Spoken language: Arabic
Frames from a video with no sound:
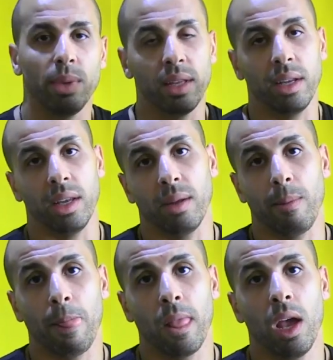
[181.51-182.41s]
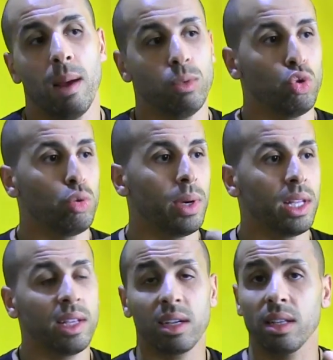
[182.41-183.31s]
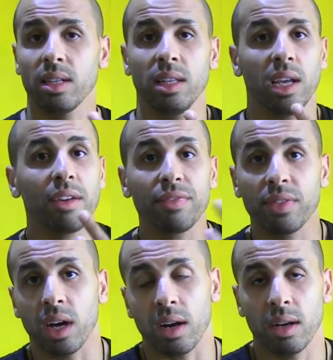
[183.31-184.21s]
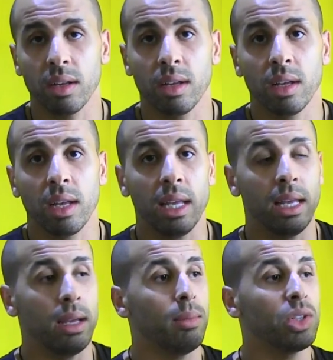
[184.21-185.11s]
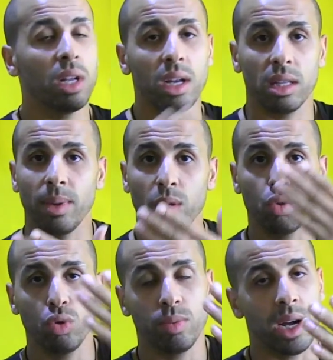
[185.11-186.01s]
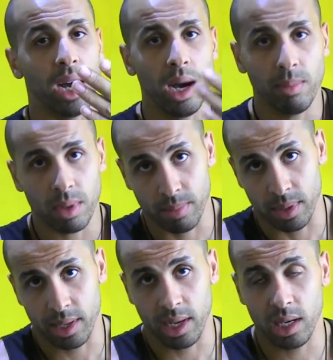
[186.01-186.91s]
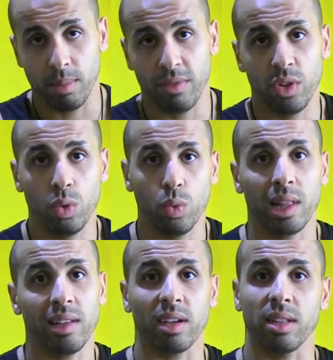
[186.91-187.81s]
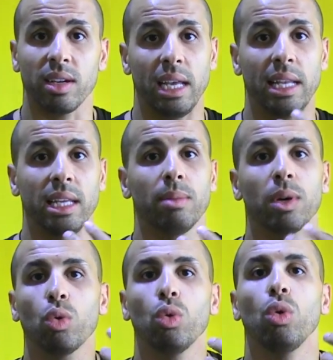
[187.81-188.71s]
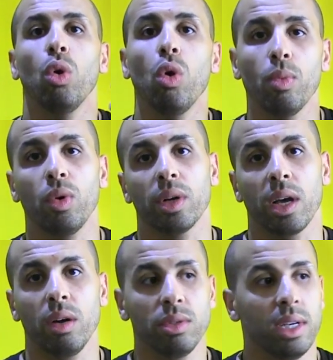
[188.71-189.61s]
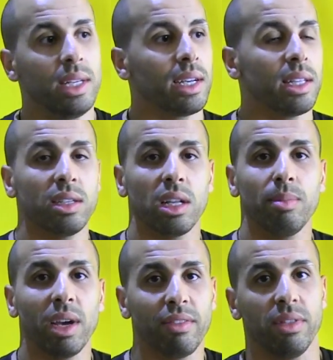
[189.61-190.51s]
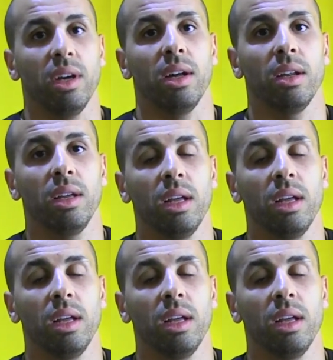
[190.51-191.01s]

بدني مجهود بدني تقدر ديري غير في الدار آه، ما شاء الله دابا اليوتيوب راه عامر يعني بالفيديوهات اللي تقدري يعني كما كنقولوا الهوم ورك اوت يعني تقدري تخدمي غير في الدار